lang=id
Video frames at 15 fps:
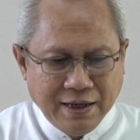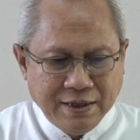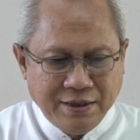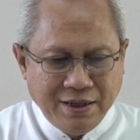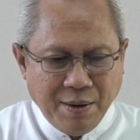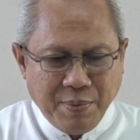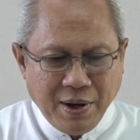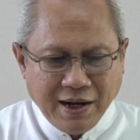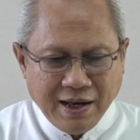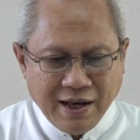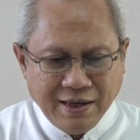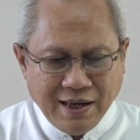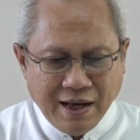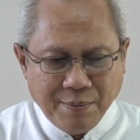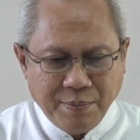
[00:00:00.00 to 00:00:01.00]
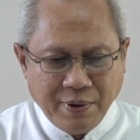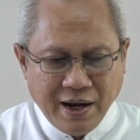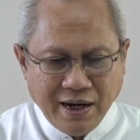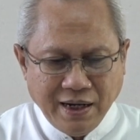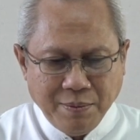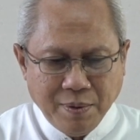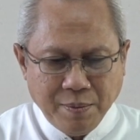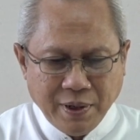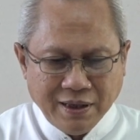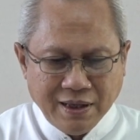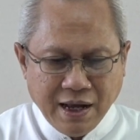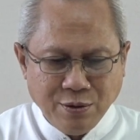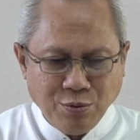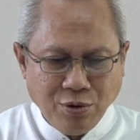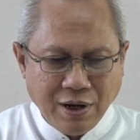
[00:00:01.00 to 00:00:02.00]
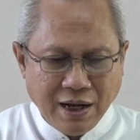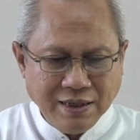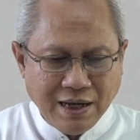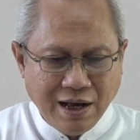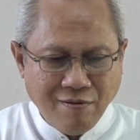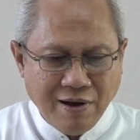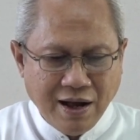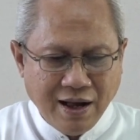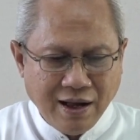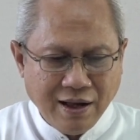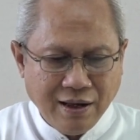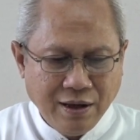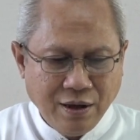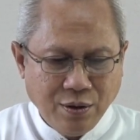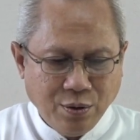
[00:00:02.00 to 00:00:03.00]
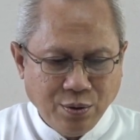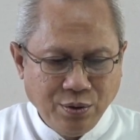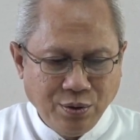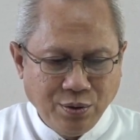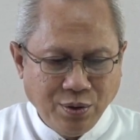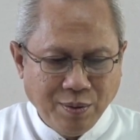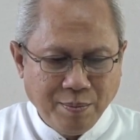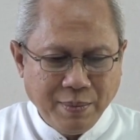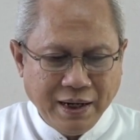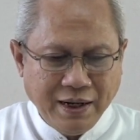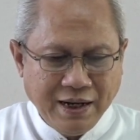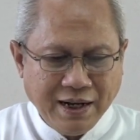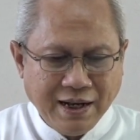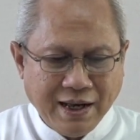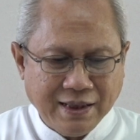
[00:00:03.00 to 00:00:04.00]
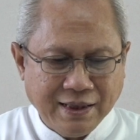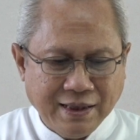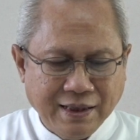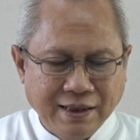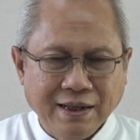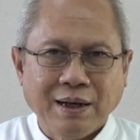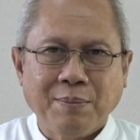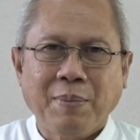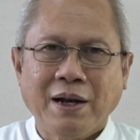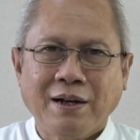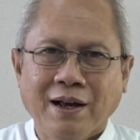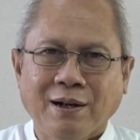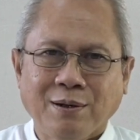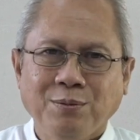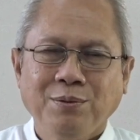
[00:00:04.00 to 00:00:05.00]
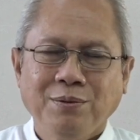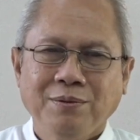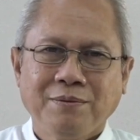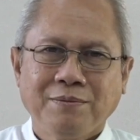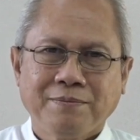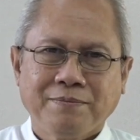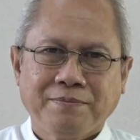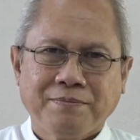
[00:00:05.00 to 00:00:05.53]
Siapakah yang berani mempertaruhkan nyawa untuk mendekat kepadaku?